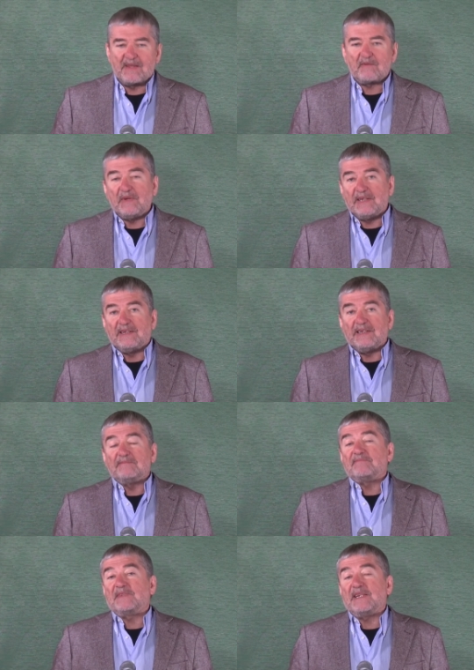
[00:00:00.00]

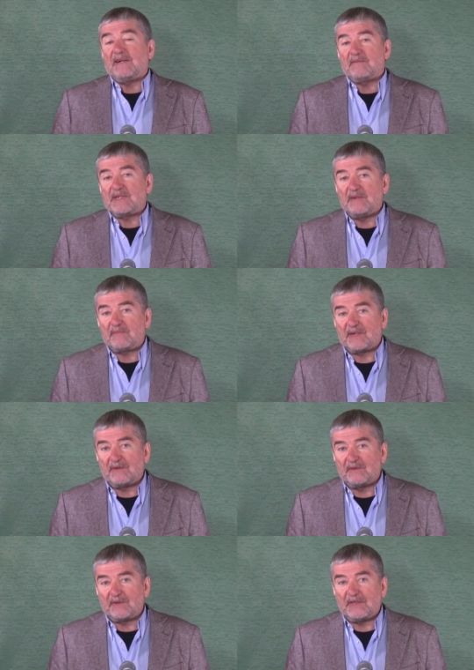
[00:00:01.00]
Quindi teniamo sempre
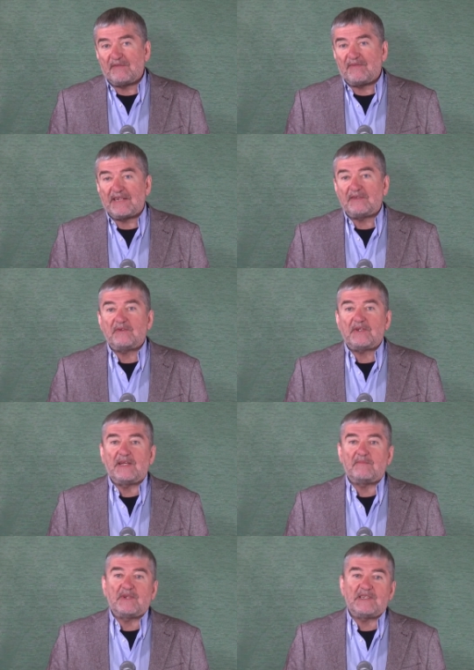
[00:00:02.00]
conto del fatto
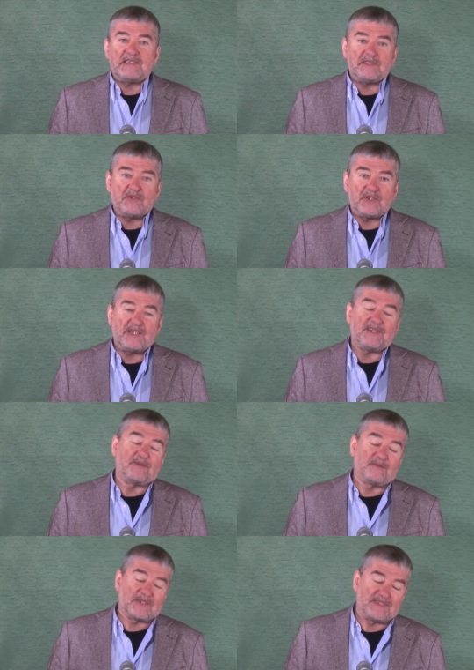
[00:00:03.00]
che può esserci chi
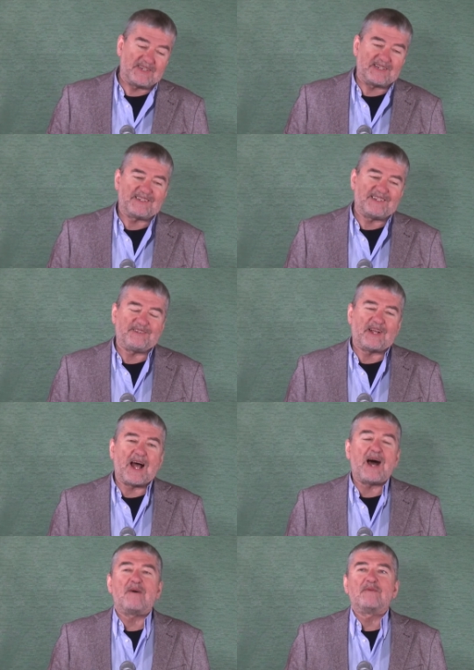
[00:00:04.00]
con una certa
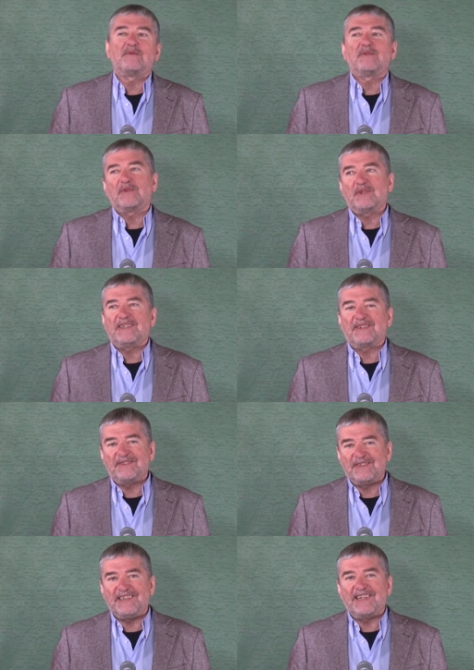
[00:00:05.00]

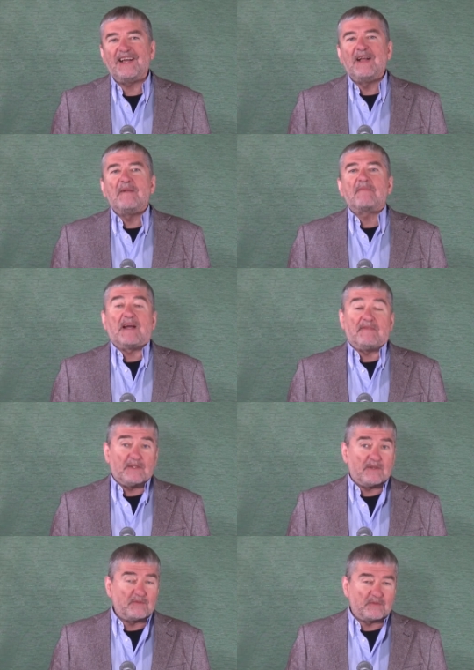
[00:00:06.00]
autoironia,
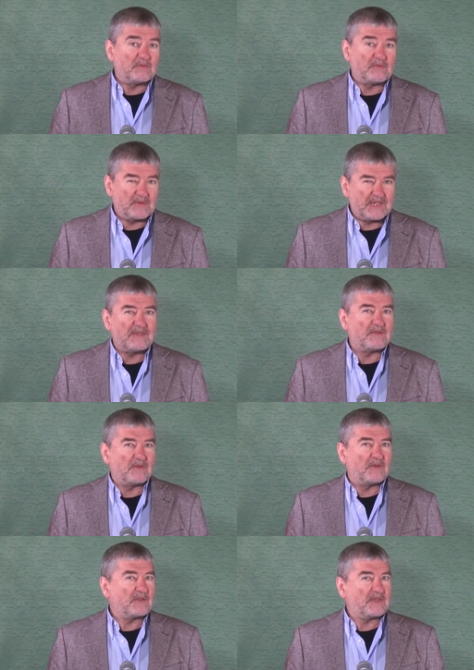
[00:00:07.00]
avendo avuto un
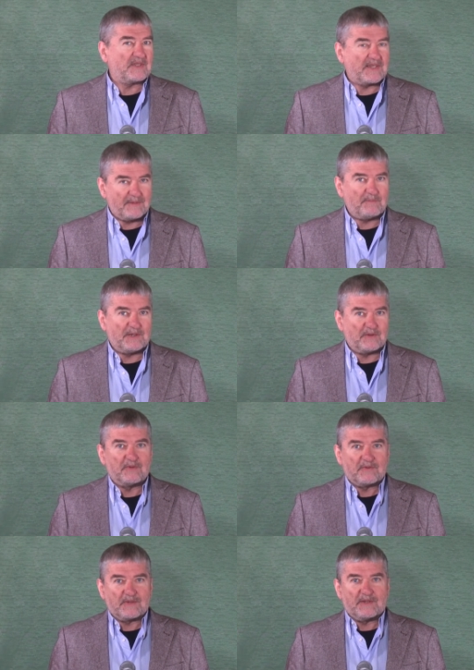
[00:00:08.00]
successo
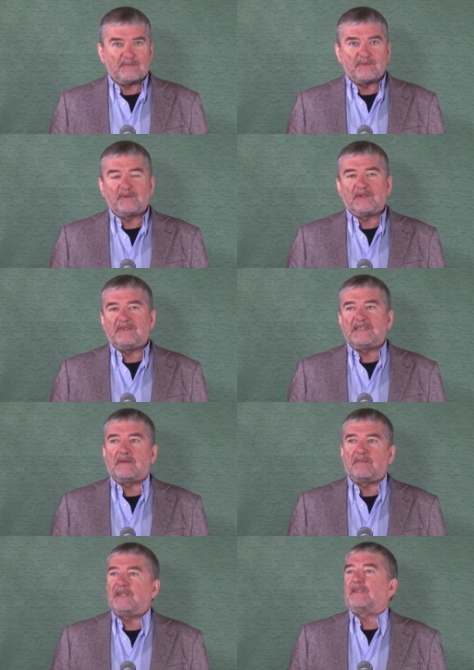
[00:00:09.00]
strepitoso da un punto di
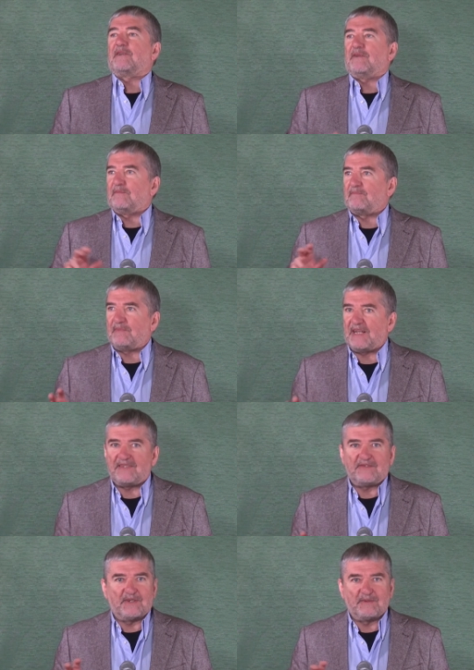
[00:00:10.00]
vista politico,
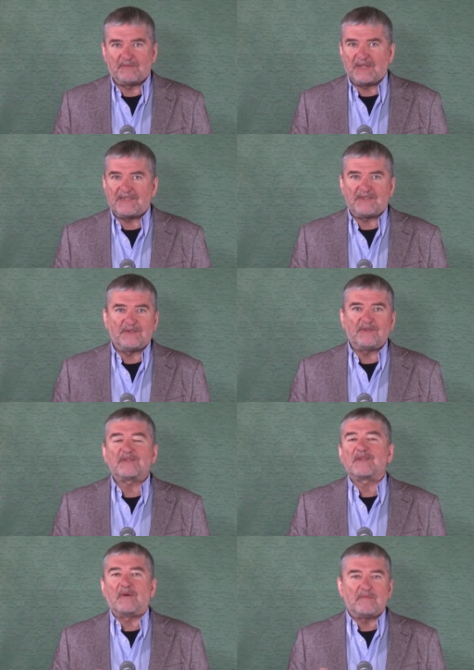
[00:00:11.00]
piace, non piace, non
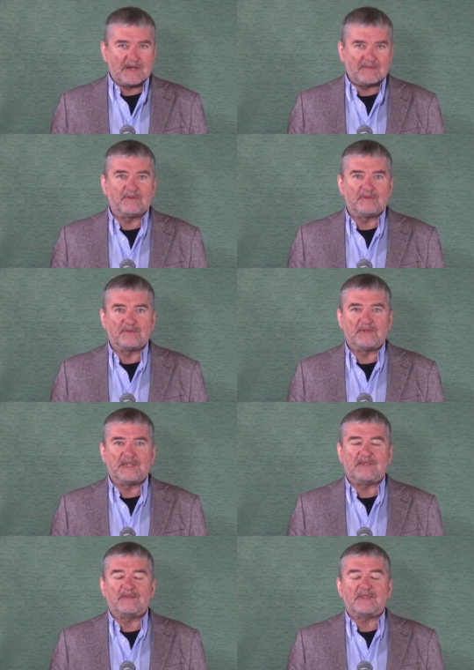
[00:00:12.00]
lo so, ma ha avuto un
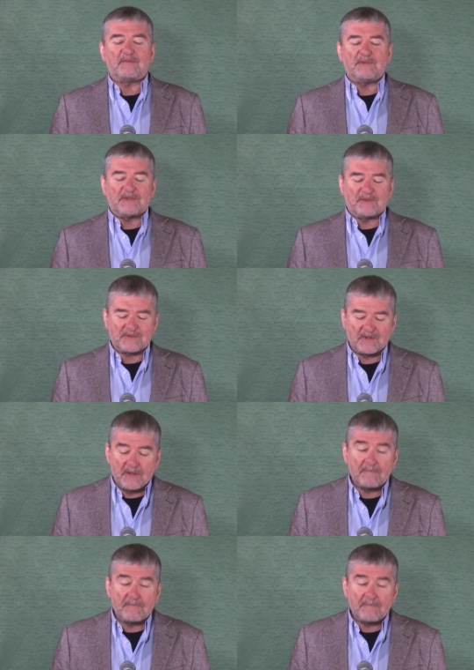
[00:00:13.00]
successo strepitoso